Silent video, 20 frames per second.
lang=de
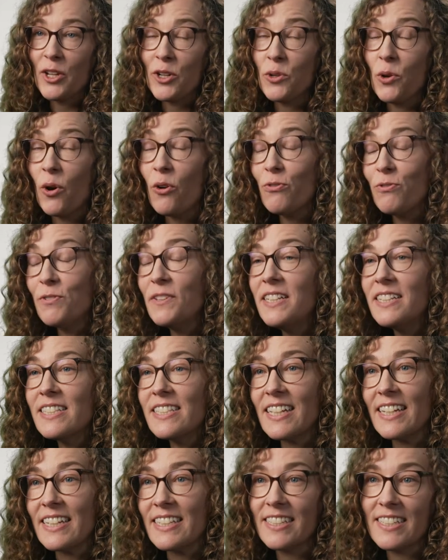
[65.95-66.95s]
noch
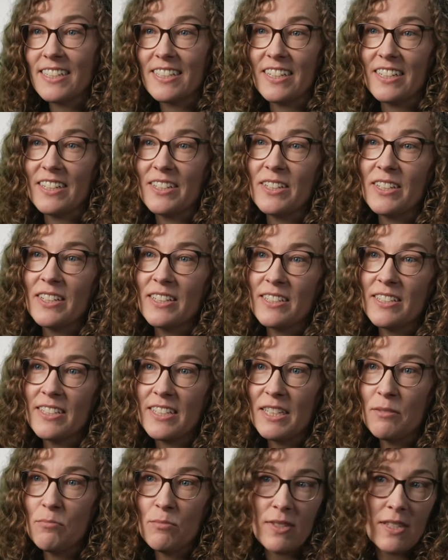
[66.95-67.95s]
vielseitiger
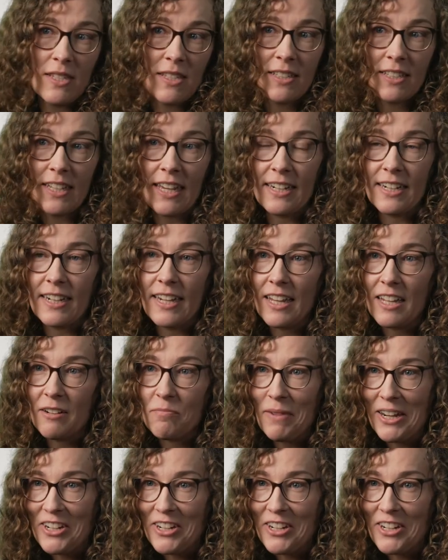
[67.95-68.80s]
Teams kennenlernen,